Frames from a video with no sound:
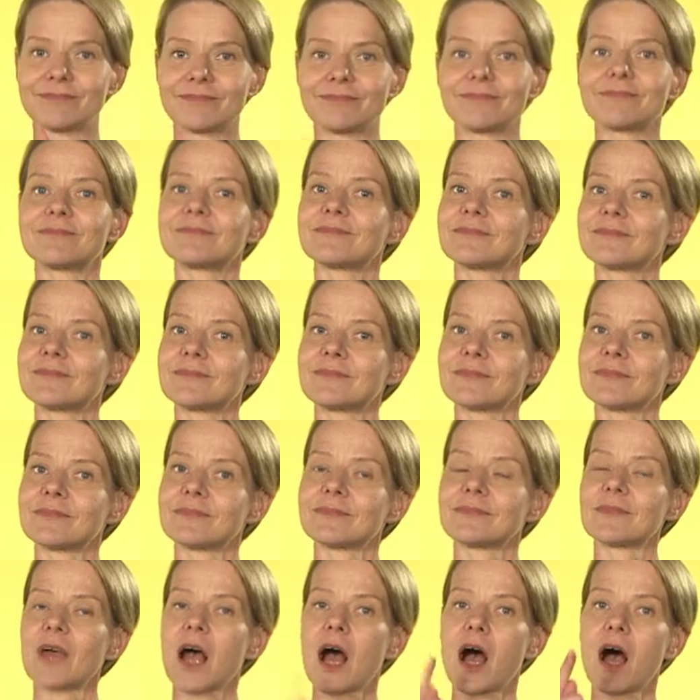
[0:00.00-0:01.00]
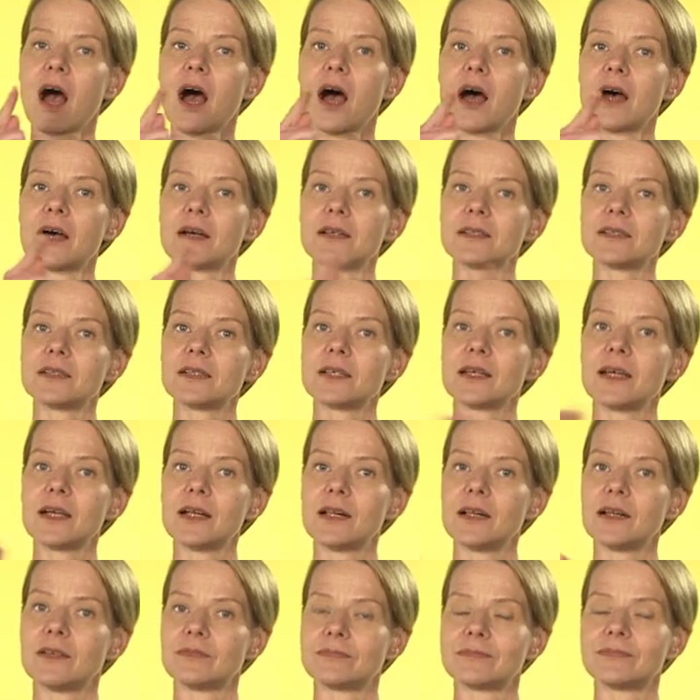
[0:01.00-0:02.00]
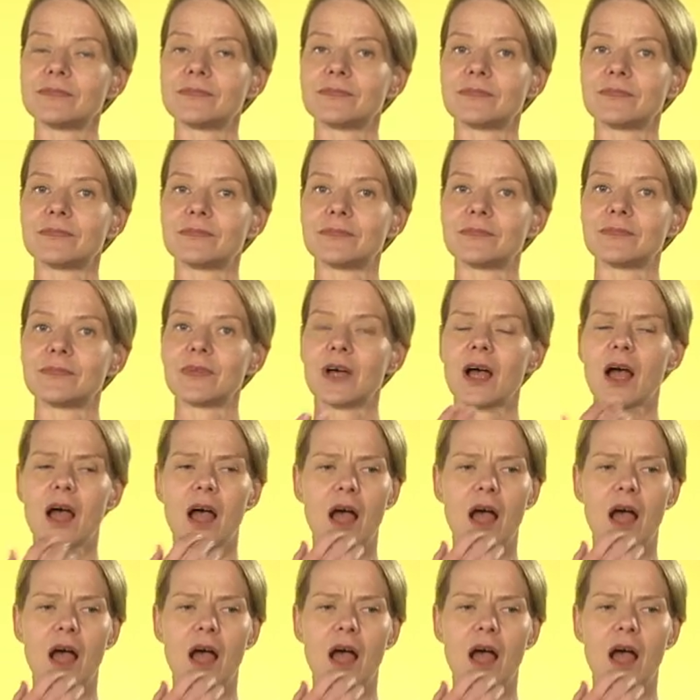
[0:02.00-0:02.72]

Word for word: ausbalancierte Strategie haben,